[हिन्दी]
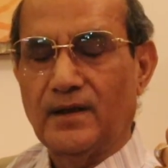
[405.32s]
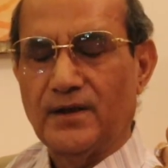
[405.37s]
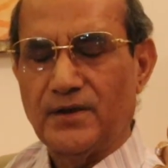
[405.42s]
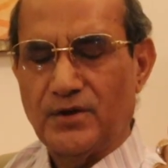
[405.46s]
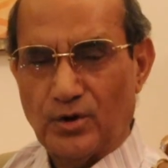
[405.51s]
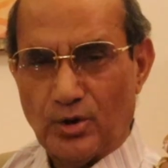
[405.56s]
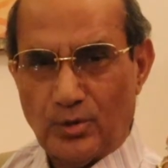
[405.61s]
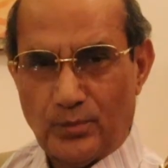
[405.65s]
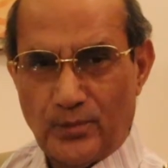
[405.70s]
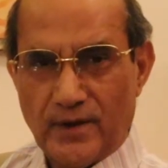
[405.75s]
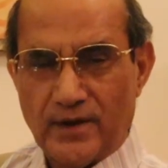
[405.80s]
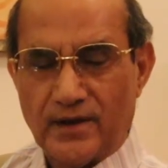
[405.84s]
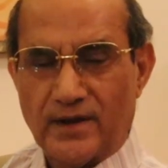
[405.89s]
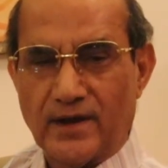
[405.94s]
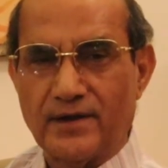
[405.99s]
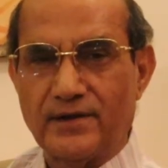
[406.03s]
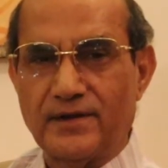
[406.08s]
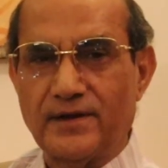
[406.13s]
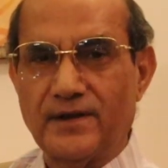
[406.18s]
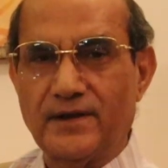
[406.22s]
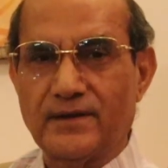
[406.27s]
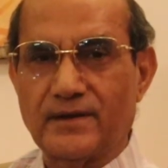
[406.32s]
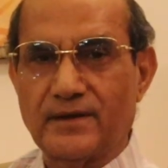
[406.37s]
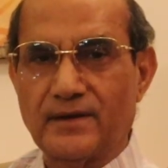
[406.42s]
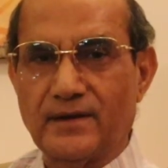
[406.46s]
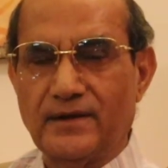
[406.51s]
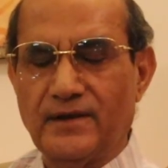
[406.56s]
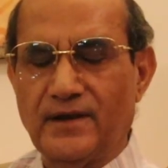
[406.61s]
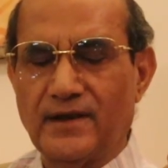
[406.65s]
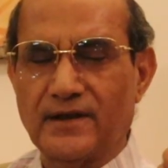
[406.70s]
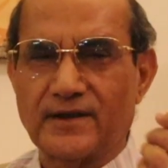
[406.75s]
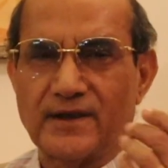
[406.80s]
यूरोपियन कंट्रीज
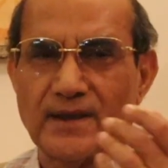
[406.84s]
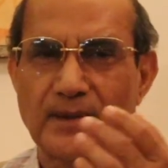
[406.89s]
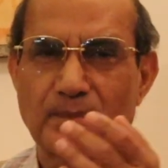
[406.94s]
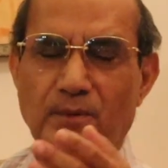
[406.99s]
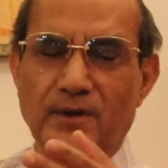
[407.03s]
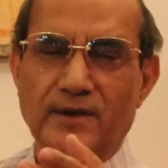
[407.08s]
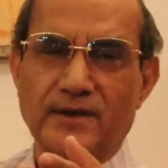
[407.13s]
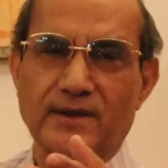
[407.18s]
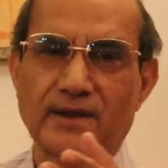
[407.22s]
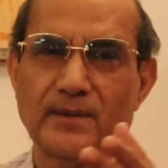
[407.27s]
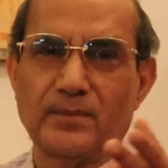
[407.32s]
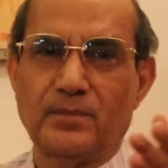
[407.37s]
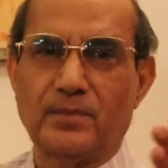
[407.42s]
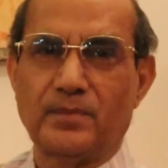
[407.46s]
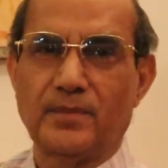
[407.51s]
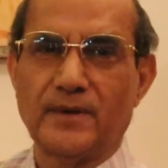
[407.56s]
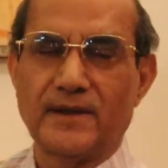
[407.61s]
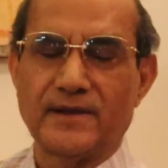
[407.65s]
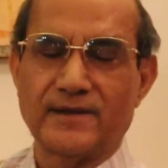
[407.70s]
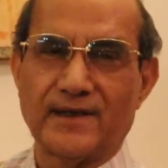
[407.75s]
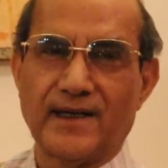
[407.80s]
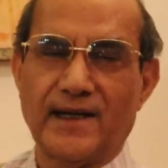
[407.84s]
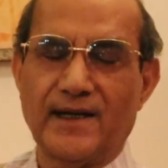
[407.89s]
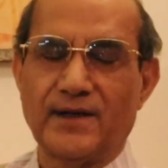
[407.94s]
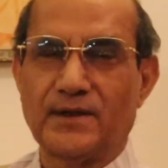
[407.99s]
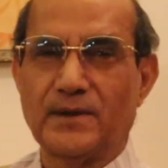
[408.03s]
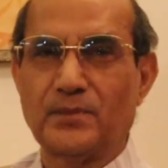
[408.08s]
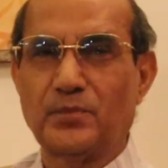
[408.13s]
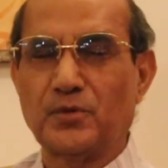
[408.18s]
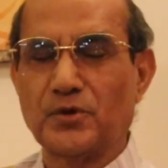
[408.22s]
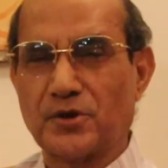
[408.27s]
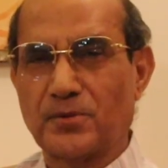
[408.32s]
ये सब के सब इसराइल
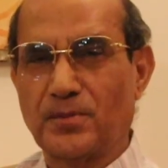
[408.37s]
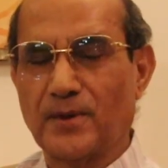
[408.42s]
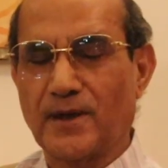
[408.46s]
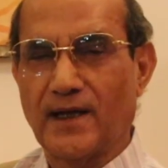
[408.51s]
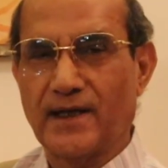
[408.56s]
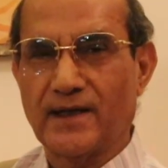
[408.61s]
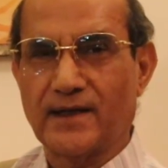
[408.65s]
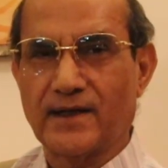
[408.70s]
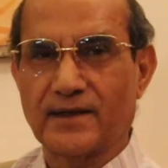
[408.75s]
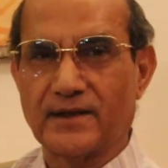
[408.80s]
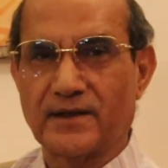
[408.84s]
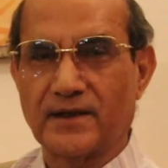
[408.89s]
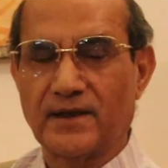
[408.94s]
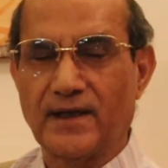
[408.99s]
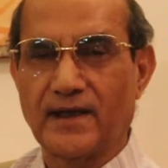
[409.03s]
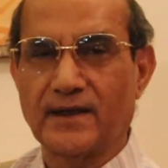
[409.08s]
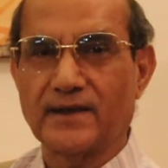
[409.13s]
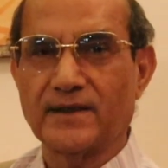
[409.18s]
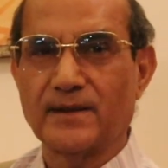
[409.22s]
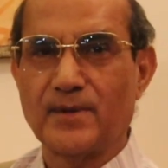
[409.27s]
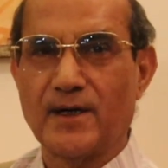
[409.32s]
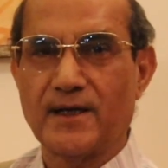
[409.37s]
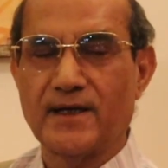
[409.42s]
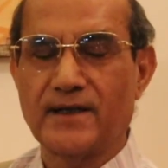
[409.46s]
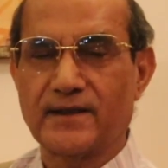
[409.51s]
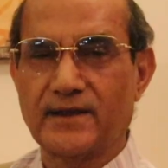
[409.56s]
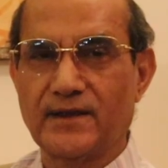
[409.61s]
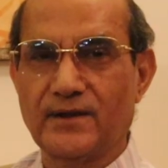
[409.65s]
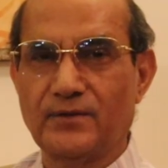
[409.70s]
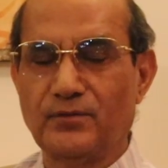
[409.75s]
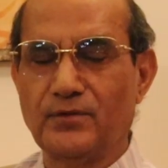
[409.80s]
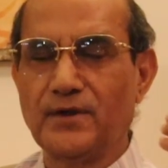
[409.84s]
की पोस्ट बनाई करते रहे एक ज़माने
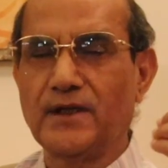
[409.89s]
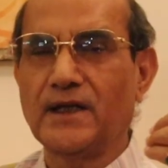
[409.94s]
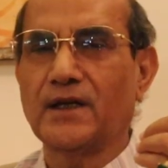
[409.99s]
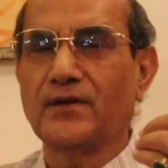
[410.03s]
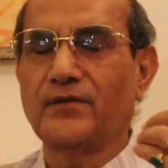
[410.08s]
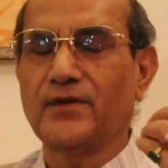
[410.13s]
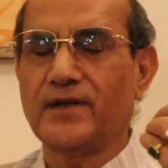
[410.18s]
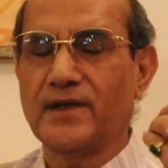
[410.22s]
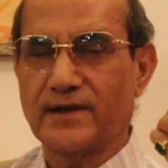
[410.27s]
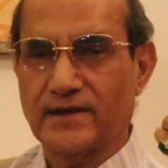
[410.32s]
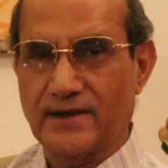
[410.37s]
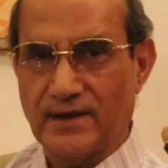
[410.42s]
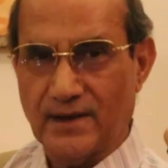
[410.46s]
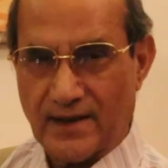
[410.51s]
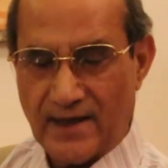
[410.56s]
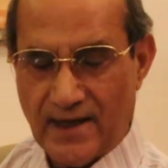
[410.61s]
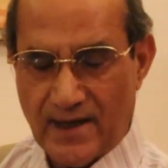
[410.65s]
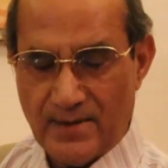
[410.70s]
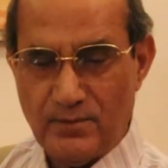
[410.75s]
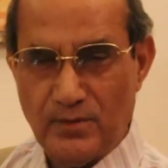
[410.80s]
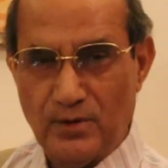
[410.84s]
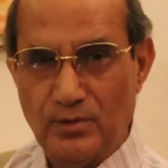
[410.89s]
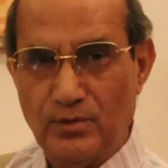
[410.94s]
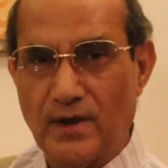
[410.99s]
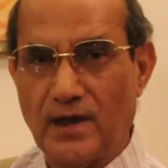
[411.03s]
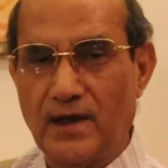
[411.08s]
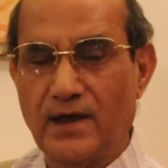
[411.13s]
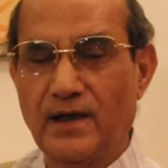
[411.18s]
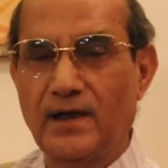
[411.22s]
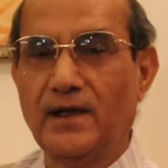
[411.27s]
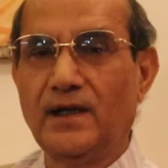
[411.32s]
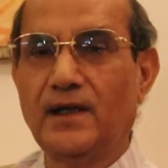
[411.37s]
से उन्हीं की वजह से ये कायम भी
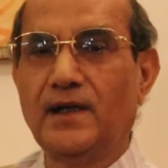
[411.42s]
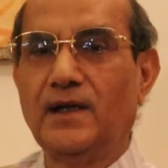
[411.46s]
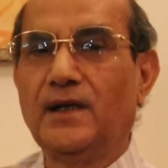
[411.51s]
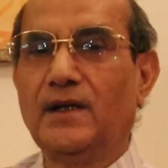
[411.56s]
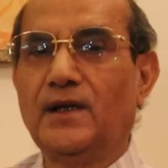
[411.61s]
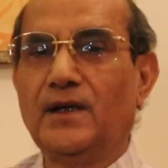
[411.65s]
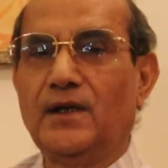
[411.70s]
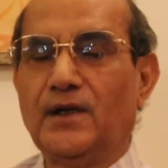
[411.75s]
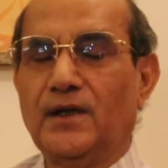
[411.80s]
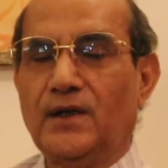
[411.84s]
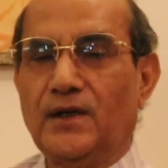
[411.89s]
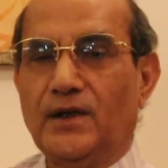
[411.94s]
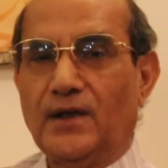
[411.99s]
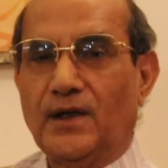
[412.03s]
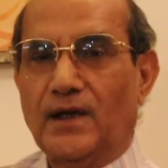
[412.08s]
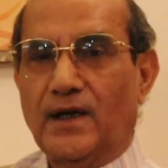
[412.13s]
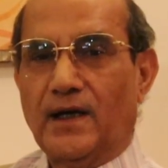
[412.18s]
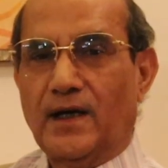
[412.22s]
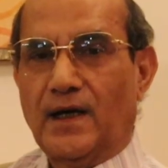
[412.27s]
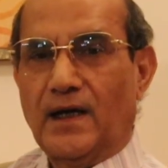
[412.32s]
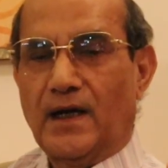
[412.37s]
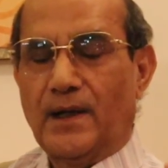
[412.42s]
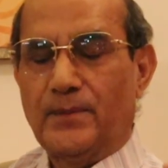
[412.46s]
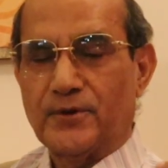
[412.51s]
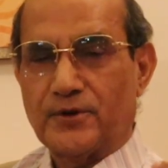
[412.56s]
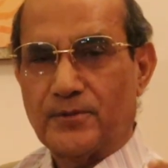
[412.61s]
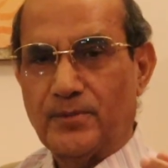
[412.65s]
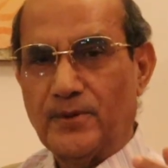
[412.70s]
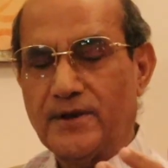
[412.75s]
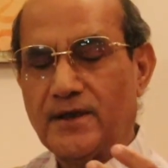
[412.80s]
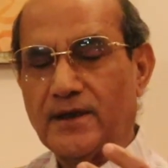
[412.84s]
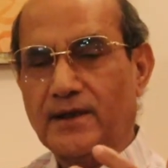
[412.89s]
हुआ जी अब
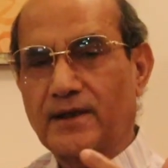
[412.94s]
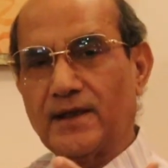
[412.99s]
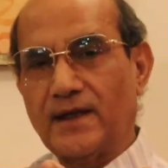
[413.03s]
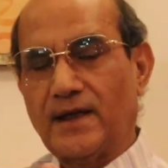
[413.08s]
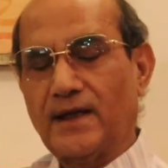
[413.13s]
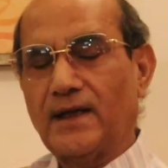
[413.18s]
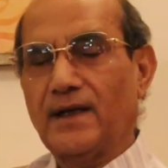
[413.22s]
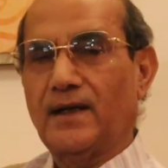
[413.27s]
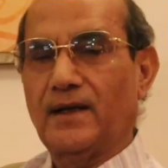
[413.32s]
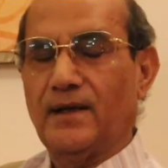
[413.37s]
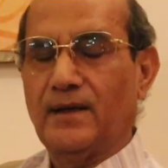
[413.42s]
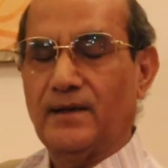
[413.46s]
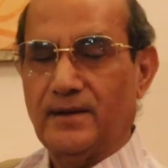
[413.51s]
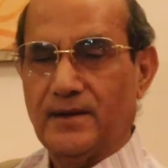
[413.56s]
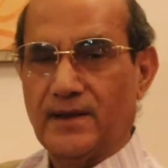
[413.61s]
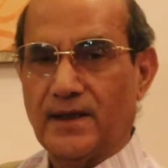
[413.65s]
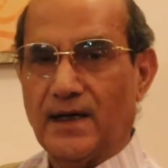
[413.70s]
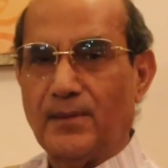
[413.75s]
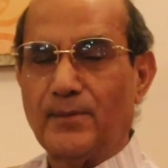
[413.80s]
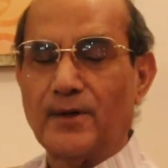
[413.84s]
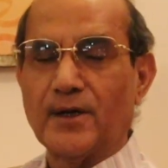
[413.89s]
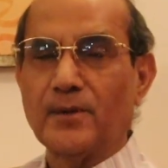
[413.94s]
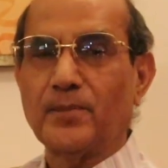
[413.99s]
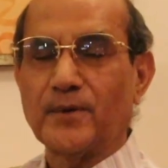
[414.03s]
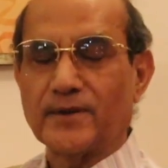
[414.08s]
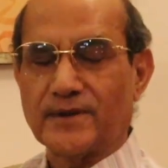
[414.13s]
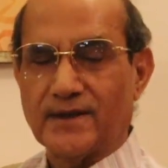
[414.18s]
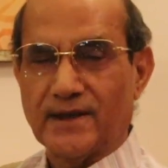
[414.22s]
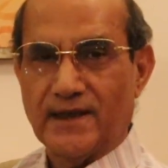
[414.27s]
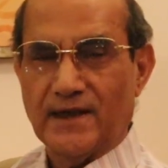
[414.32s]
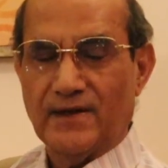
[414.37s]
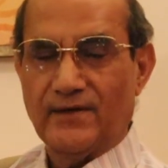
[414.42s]
इसमें जितना अमन
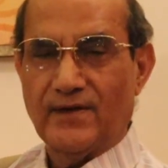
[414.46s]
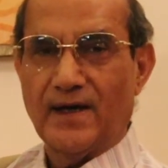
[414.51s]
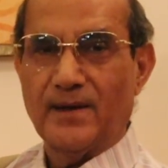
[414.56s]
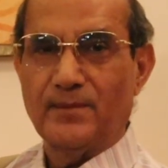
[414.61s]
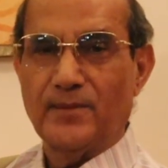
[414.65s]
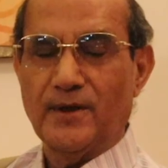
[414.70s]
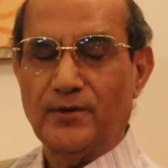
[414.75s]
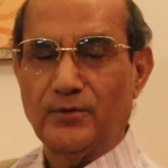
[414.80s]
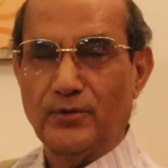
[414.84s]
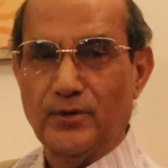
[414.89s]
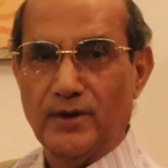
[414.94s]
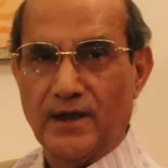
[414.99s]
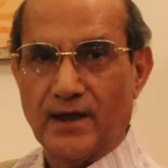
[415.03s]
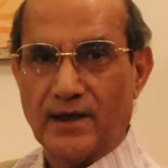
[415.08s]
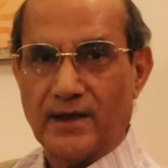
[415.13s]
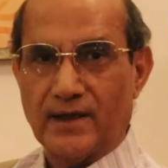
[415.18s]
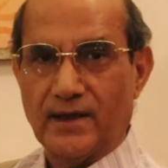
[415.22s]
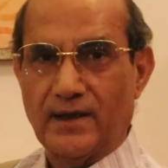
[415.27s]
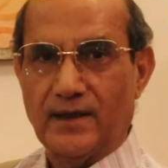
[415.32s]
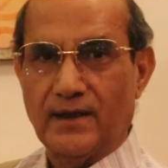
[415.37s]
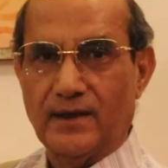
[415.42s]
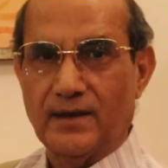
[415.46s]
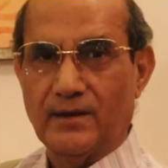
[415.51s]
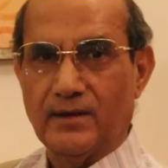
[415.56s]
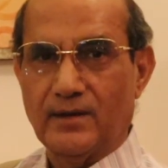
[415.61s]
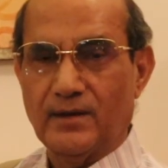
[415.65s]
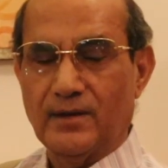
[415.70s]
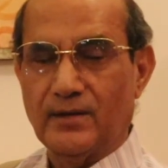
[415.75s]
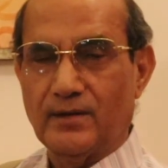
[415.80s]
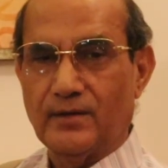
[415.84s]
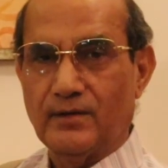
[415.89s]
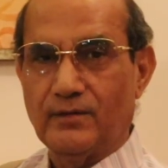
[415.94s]
पसंद अवाम है दुनिया के
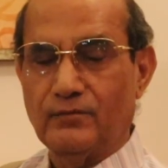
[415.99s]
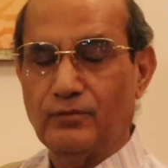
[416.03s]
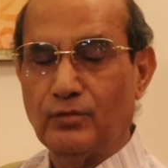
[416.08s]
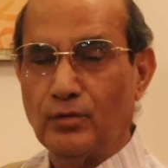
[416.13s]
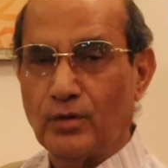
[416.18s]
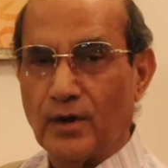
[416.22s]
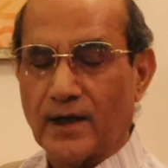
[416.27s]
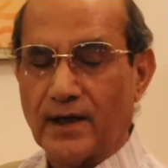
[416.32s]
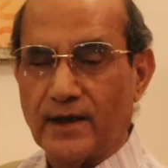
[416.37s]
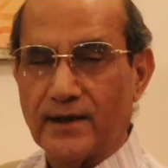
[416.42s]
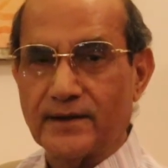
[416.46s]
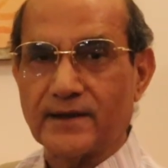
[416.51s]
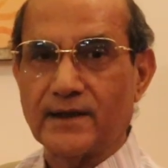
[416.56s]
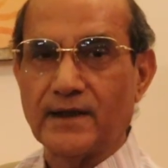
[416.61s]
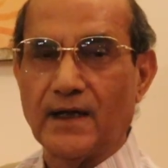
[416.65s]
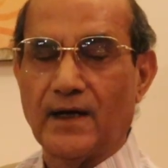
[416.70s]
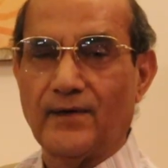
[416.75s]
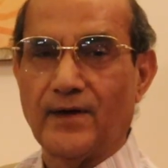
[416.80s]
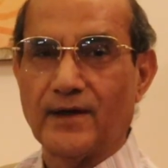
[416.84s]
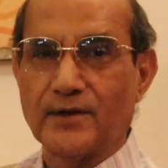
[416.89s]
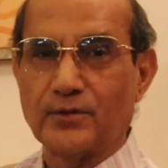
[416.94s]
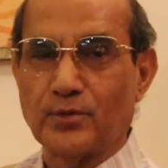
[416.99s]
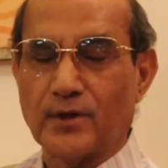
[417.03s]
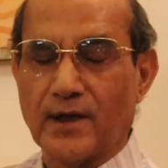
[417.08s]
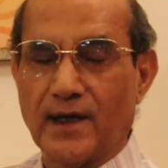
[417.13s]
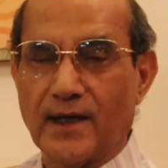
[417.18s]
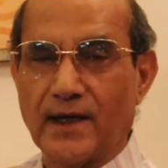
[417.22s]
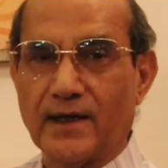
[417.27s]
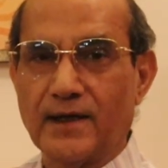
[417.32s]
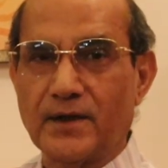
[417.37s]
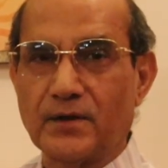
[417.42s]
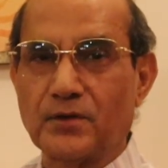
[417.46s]
वो अगर इसकी आवाज़
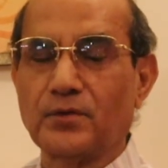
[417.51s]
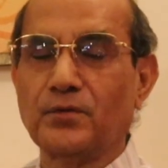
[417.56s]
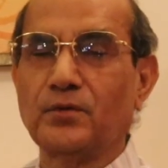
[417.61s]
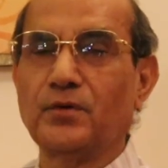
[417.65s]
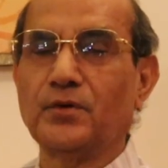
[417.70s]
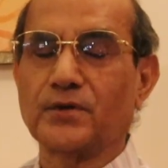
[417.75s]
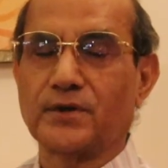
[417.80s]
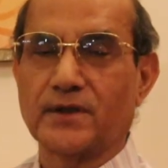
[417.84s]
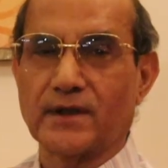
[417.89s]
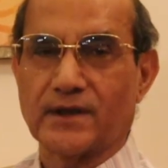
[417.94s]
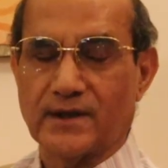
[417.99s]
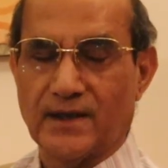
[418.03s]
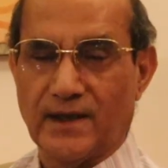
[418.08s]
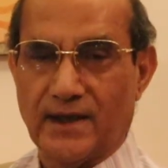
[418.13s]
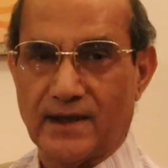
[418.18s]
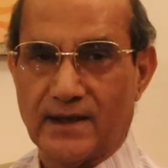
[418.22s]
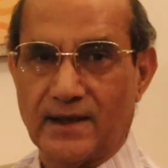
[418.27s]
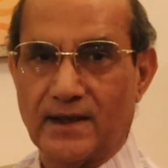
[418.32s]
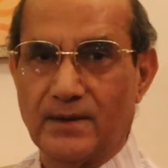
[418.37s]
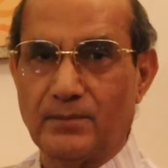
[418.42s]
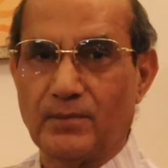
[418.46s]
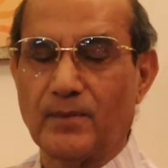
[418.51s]
उठाएंगे तो हो सकता है कि